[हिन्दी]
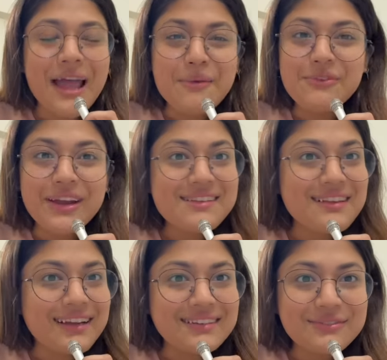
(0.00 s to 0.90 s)
आई एम वेरी
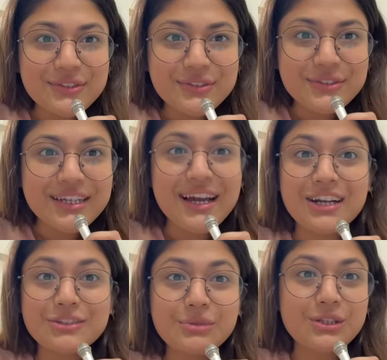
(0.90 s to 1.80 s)
एक्साइटेड फॉर टुडे
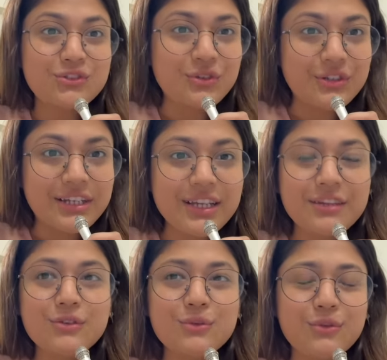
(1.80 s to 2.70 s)
आज मेरी छुट्टी है
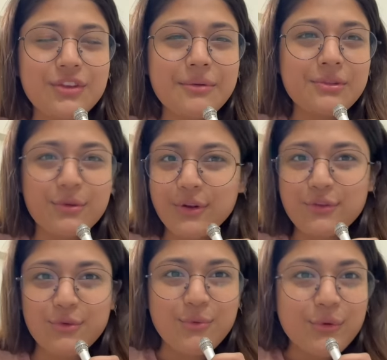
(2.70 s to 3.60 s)
तो रोज़ा भी थोड़ा
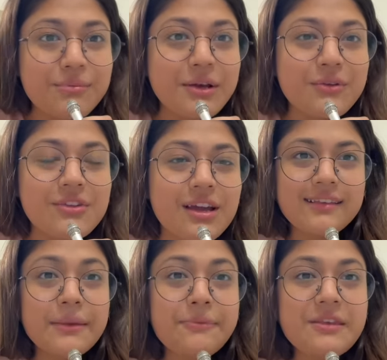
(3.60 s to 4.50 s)
सुकून में गुजरेगा
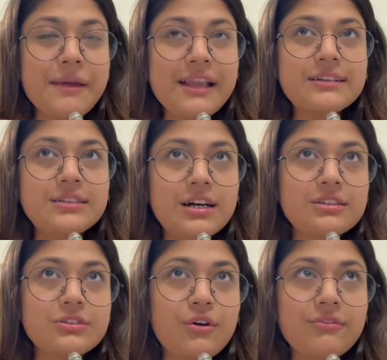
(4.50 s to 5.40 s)
सबसे पहला
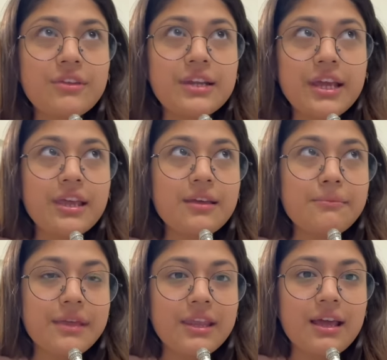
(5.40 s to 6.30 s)
टास्क ऑफ द डे
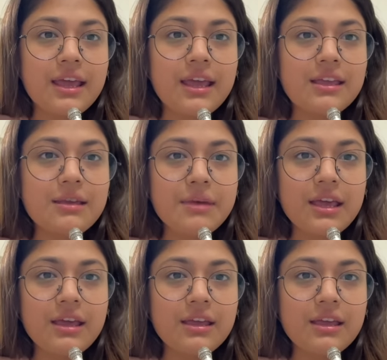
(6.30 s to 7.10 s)
मेरा है कि मैं